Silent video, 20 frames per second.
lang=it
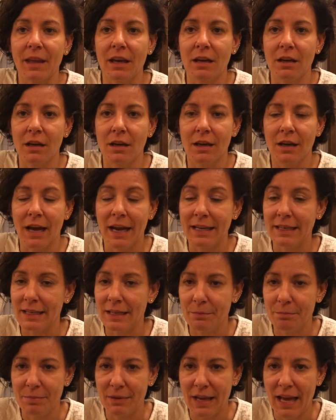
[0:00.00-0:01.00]
eh,
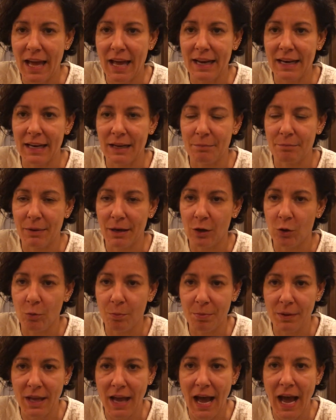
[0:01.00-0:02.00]
ANPR,
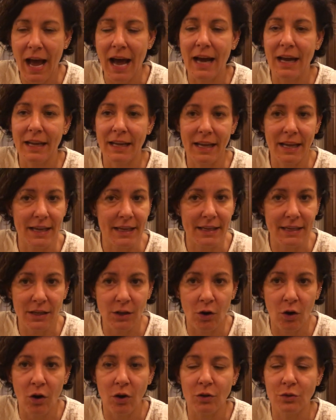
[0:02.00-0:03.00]
PagoPA e
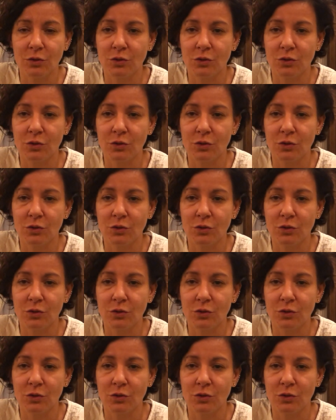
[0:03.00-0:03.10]
io